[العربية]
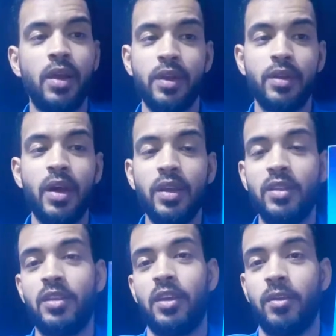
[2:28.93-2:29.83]

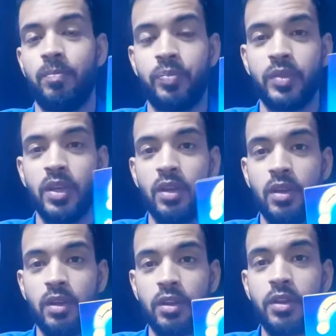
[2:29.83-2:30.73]
النايت دي
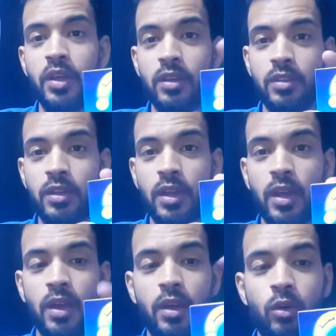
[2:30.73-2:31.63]
دايت
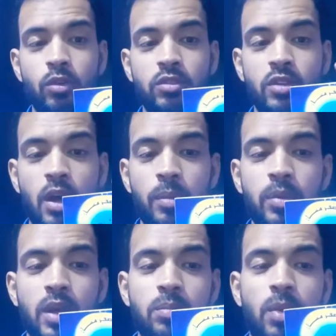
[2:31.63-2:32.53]
دي قرص
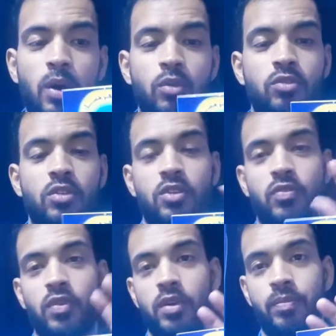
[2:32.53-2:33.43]
أبيض مع قرص
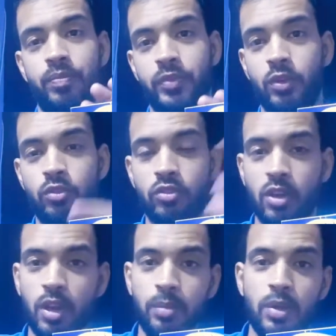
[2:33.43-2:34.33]
أصفر قرص
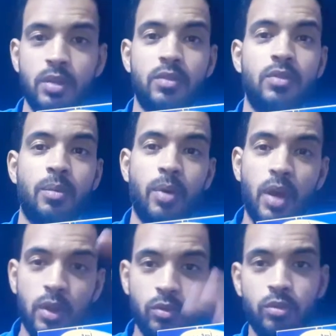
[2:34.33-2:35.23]
الأبيض
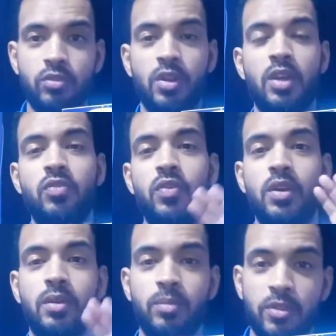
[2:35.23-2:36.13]
صباحا قرص
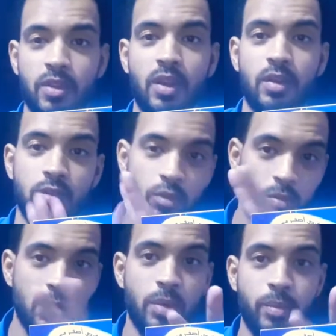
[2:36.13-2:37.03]
الأصفر مساء
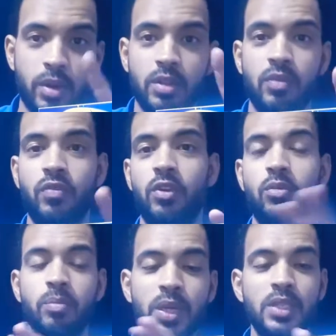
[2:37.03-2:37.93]
هما مرتين في
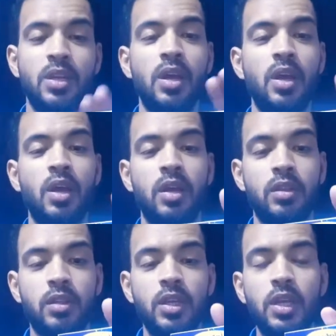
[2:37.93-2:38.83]
اليوم بس
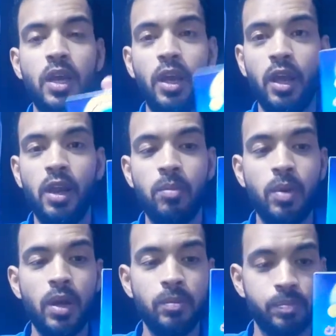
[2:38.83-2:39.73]
دي علبة